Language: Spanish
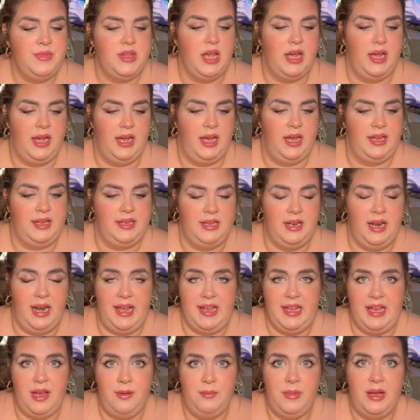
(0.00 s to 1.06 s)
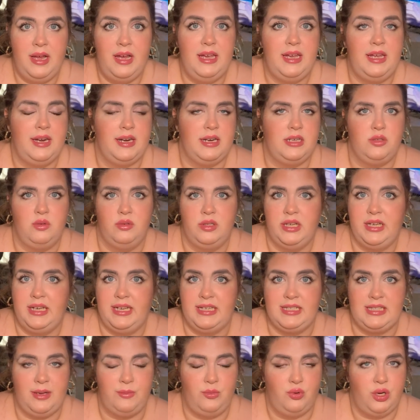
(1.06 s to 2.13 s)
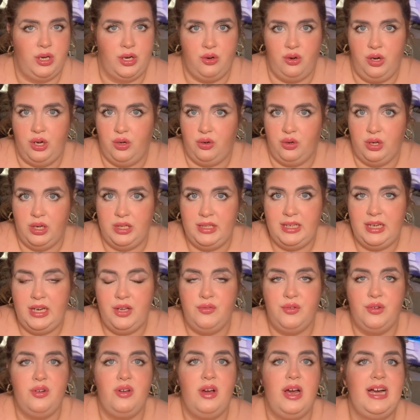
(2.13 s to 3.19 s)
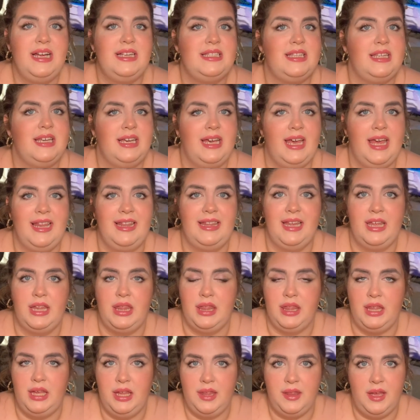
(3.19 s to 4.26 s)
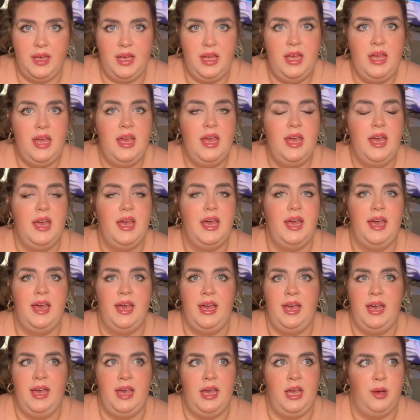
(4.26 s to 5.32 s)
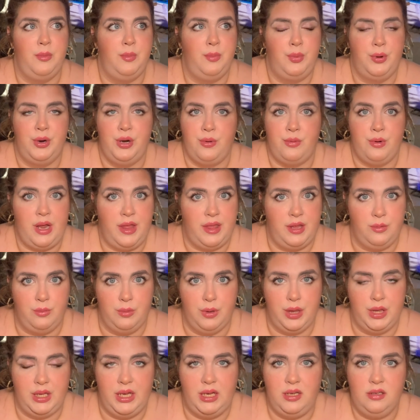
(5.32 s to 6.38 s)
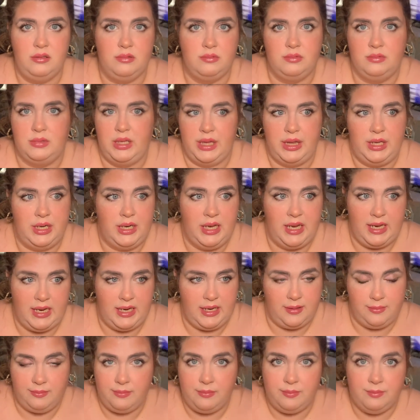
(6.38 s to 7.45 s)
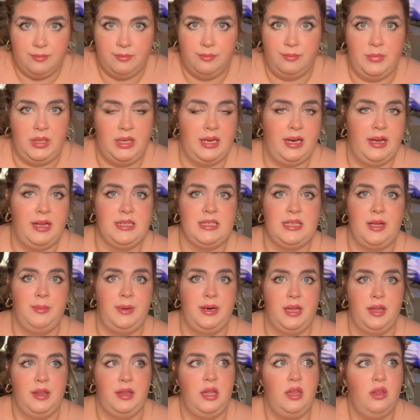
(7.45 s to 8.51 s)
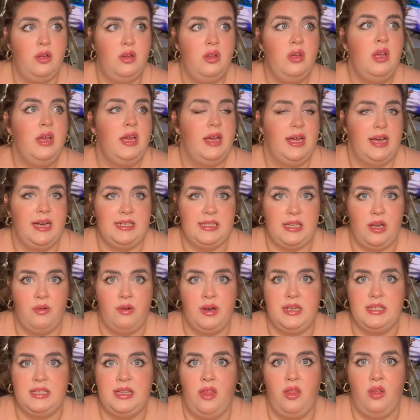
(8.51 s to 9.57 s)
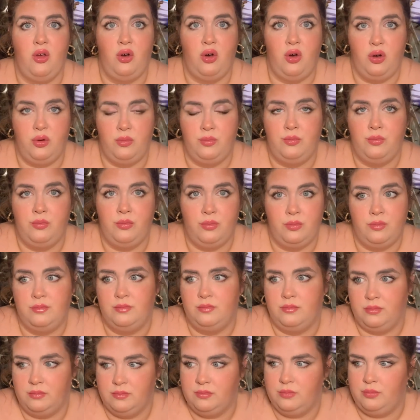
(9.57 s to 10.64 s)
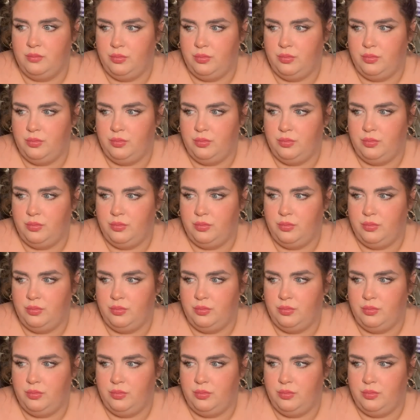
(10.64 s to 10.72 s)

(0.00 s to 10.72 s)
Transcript: Eh, la llama y resulta que esta mujer no le coge el teléfono, así que decide eh, poner una denuncia, decir que mi hija ha desaparecido, está en un estado, mm,